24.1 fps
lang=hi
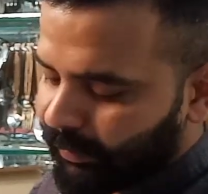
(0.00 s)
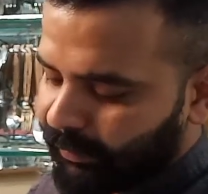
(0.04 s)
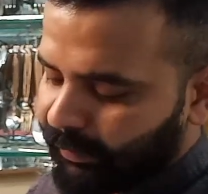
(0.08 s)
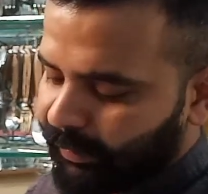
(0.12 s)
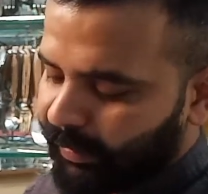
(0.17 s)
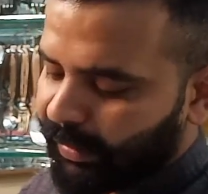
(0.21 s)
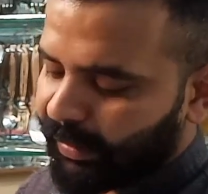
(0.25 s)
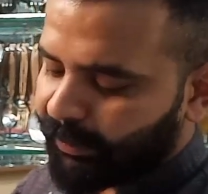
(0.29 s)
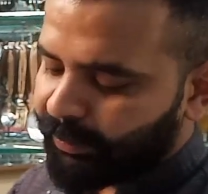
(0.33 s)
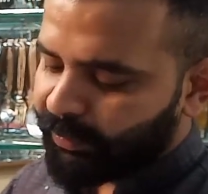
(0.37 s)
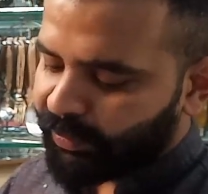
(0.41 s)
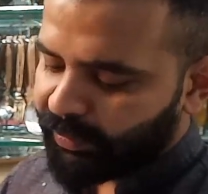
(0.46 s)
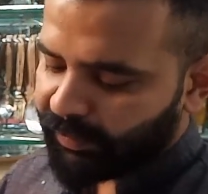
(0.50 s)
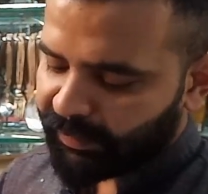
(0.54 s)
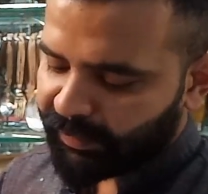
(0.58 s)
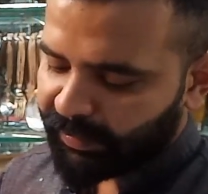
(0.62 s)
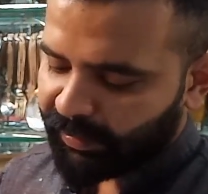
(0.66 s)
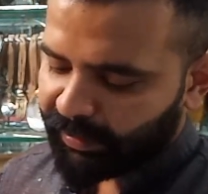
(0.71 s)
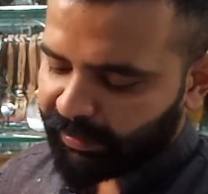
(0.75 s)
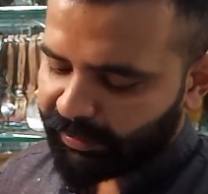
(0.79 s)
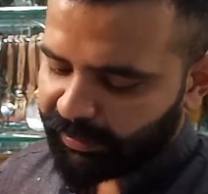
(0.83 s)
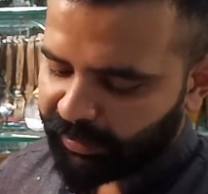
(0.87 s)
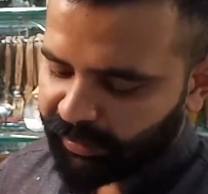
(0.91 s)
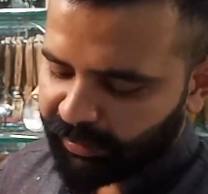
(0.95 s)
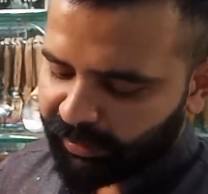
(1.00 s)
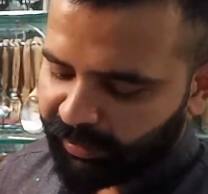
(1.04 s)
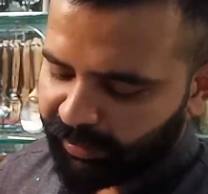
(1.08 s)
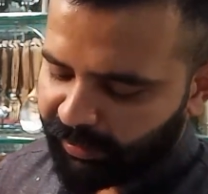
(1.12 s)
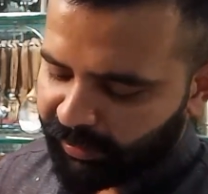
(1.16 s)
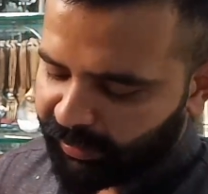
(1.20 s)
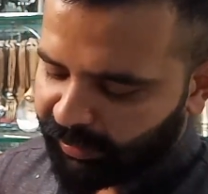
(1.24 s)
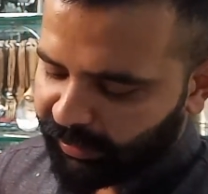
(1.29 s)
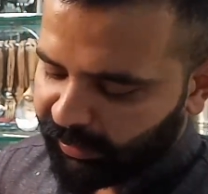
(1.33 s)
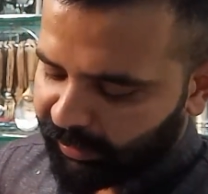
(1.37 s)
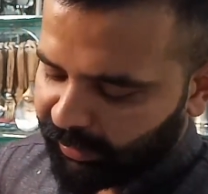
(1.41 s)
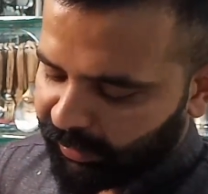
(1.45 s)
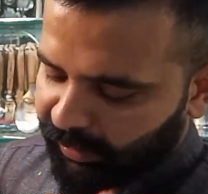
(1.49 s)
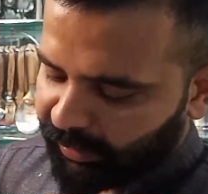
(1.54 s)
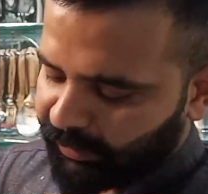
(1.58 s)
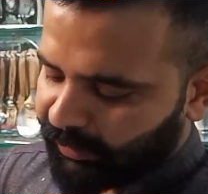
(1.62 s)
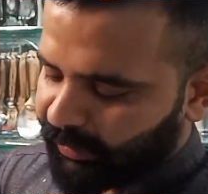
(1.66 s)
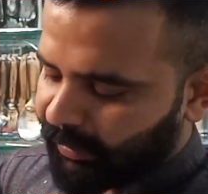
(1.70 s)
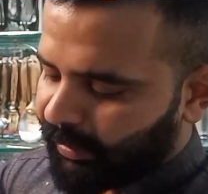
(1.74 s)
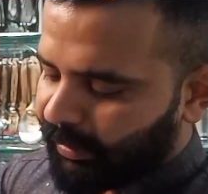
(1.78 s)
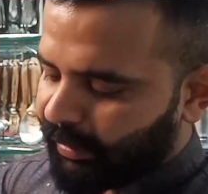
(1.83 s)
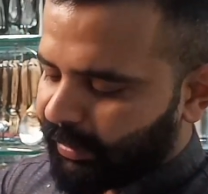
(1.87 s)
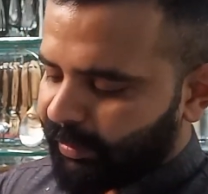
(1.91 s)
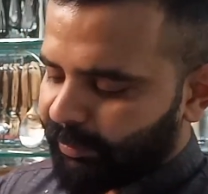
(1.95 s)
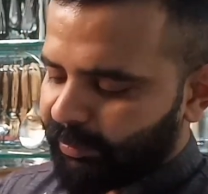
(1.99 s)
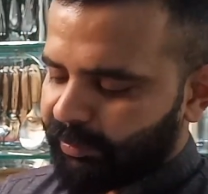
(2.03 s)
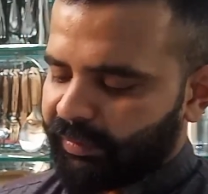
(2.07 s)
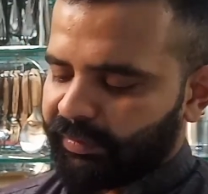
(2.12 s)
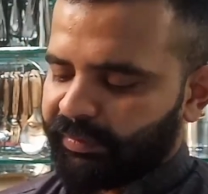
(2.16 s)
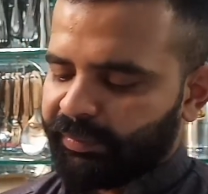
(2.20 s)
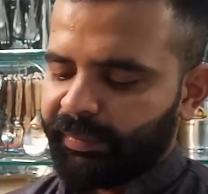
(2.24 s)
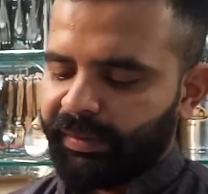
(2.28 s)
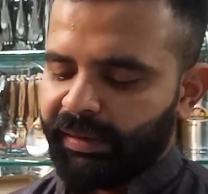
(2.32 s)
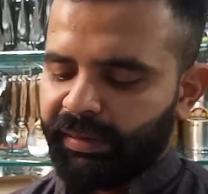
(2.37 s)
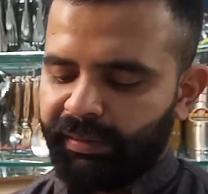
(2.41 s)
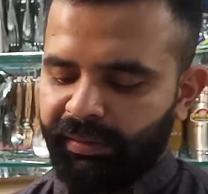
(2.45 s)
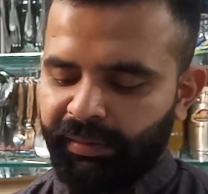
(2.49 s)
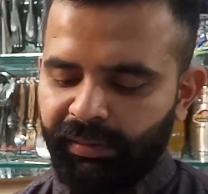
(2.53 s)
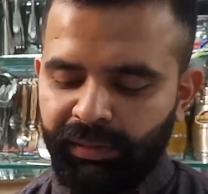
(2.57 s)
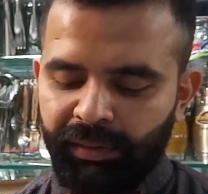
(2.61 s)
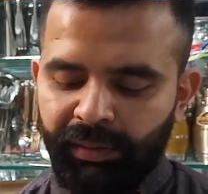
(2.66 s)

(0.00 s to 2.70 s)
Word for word: ये आप जो इसके अंदर देख रहे हैं ये आपको इसमें